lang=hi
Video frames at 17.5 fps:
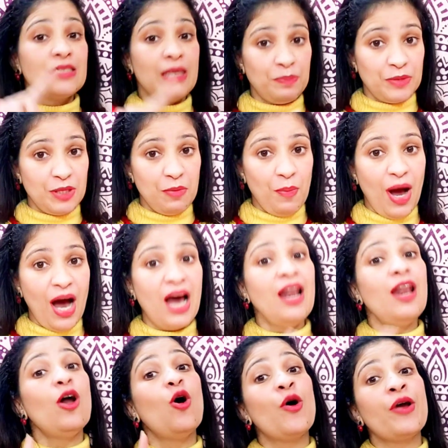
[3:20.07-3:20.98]
सप्त
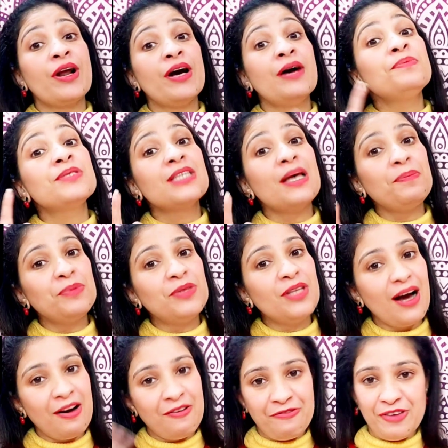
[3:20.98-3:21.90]
माल और अब सप्त
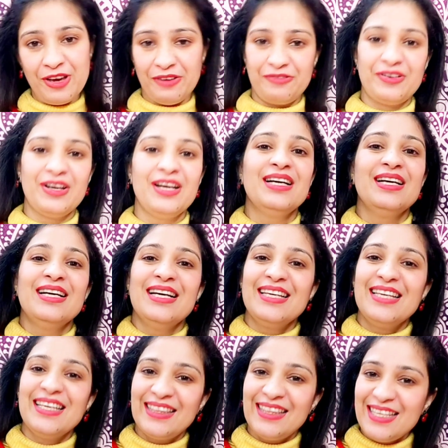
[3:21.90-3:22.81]
अवयव
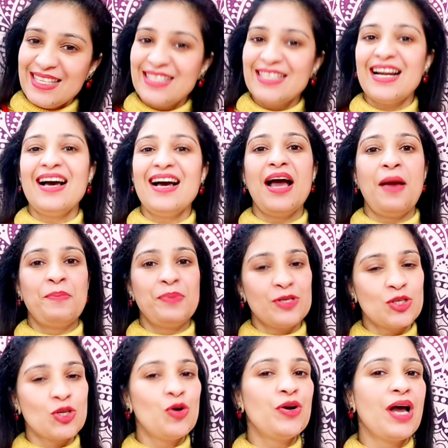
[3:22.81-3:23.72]
ये तीसरा
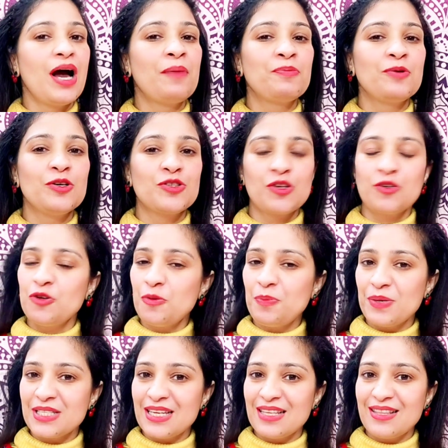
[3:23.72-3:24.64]
एपिसोड आपको ज़रूर
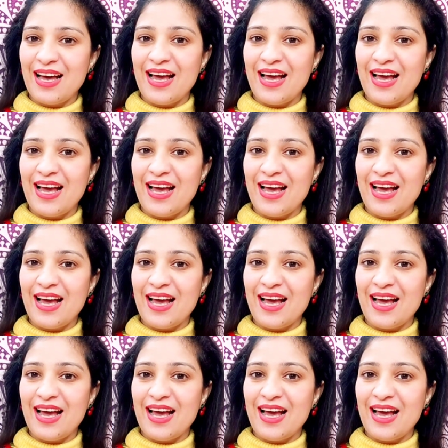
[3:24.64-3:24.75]
पसंद